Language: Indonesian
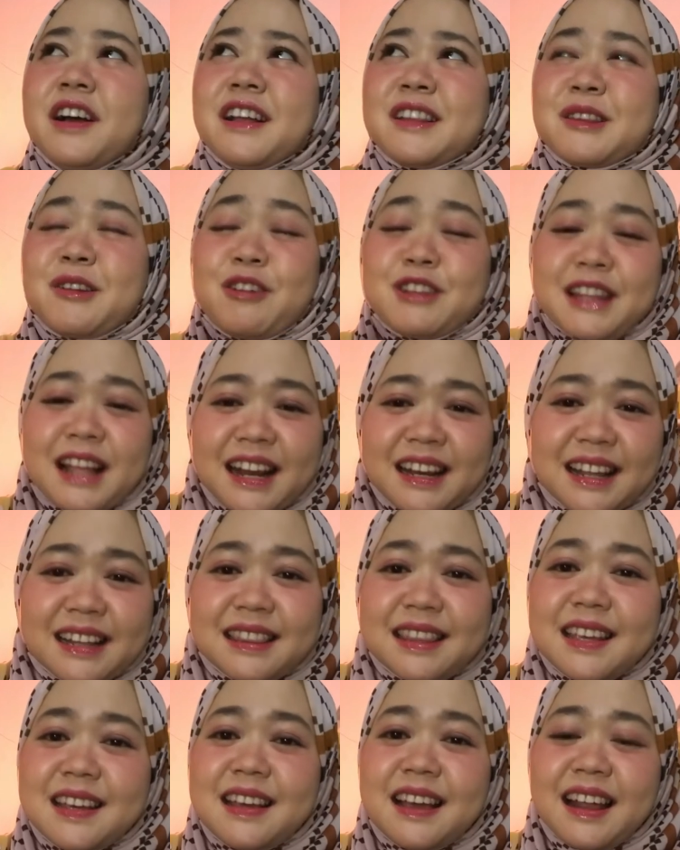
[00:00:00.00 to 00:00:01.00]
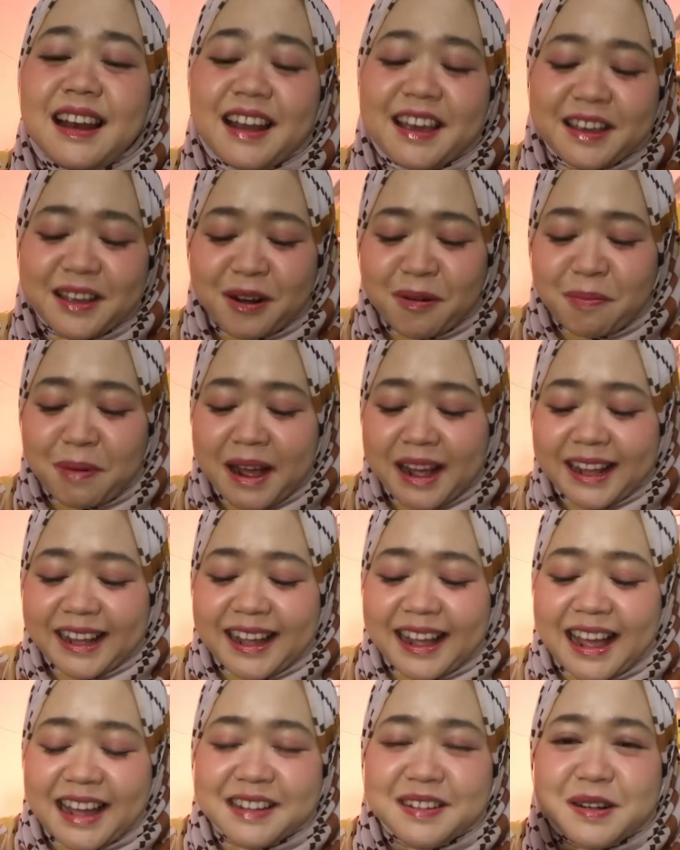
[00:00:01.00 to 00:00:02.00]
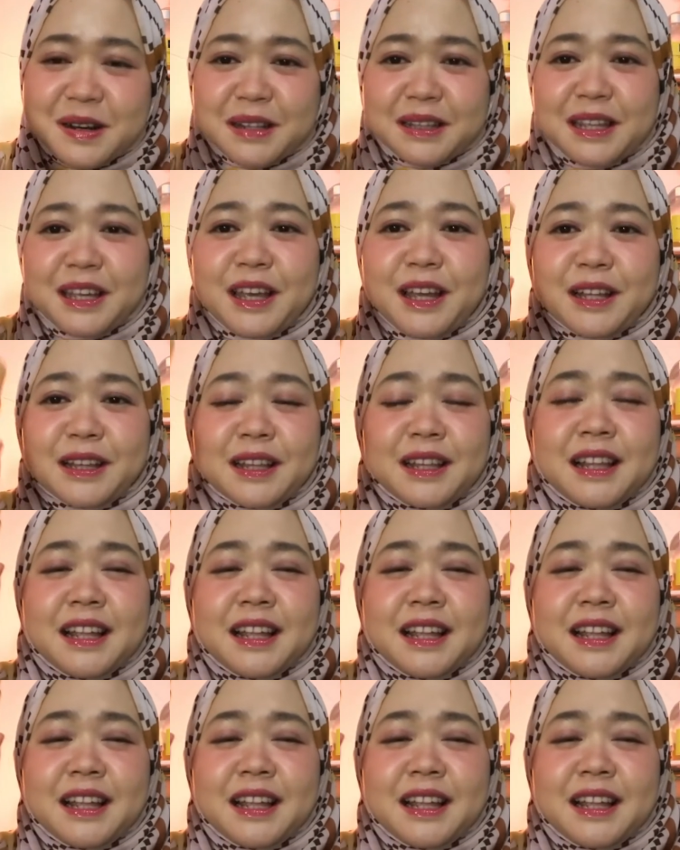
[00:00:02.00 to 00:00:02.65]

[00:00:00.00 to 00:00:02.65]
totalnya tiga layer pakai hydratingnya